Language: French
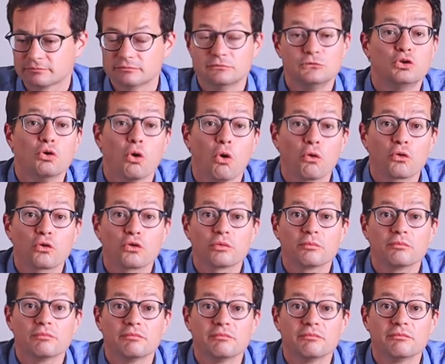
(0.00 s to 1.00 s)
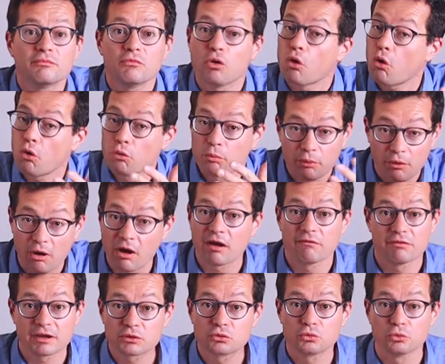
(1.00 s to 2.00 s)
Donc, on le prend
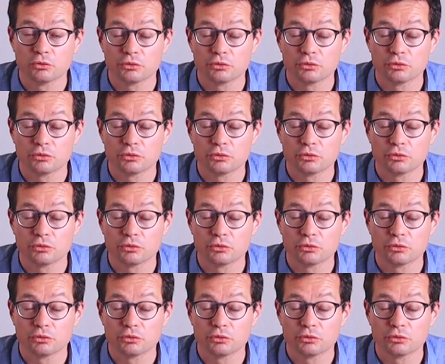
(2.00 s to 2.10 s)
avec tout